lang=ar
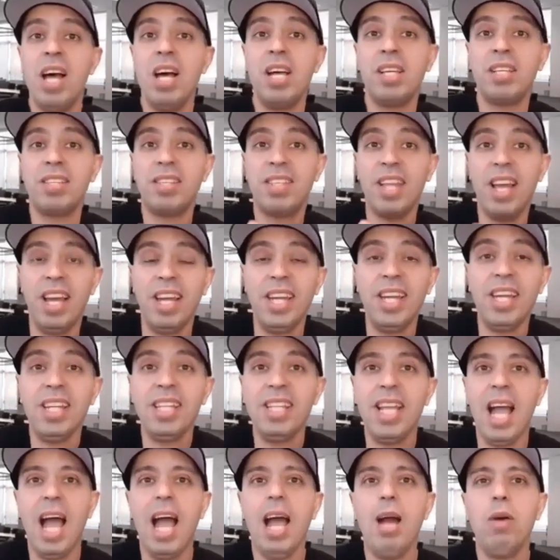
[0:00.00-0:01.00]

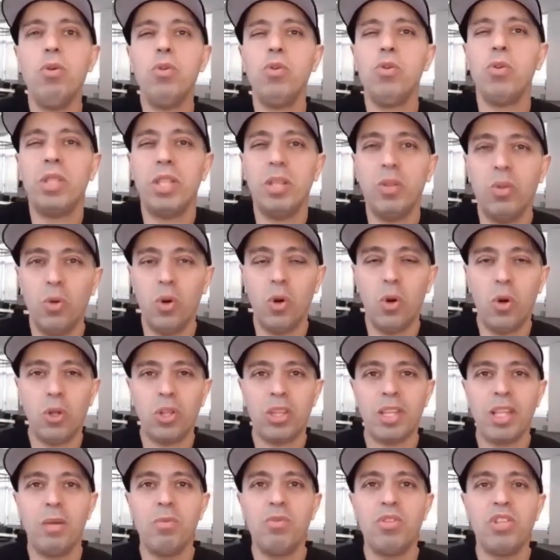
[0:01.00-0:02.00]
السعيد حاولوا يديروا
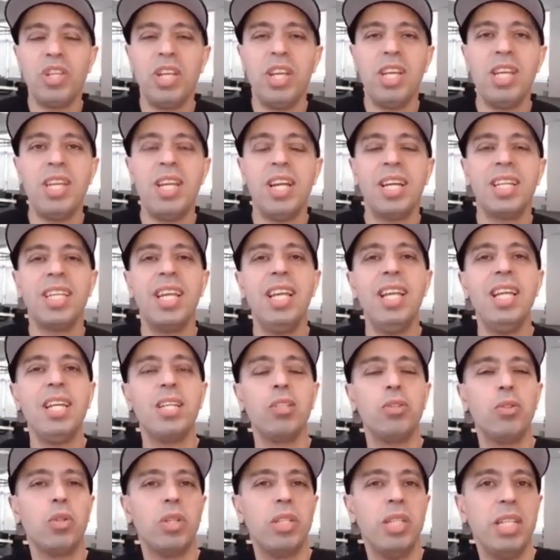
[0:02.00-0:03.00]
خطه وش هي قال
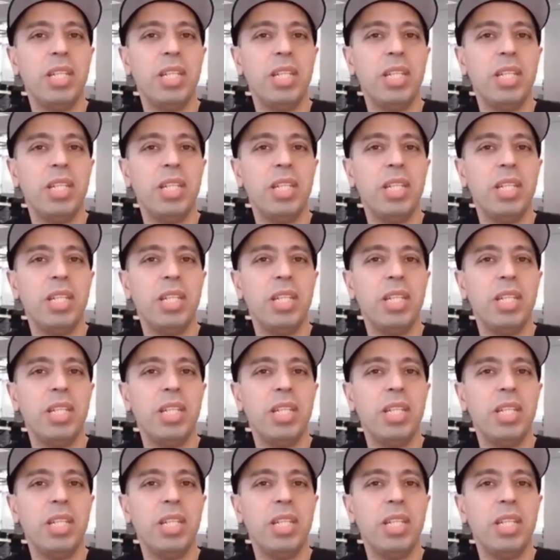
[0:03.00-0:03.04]
لك دوك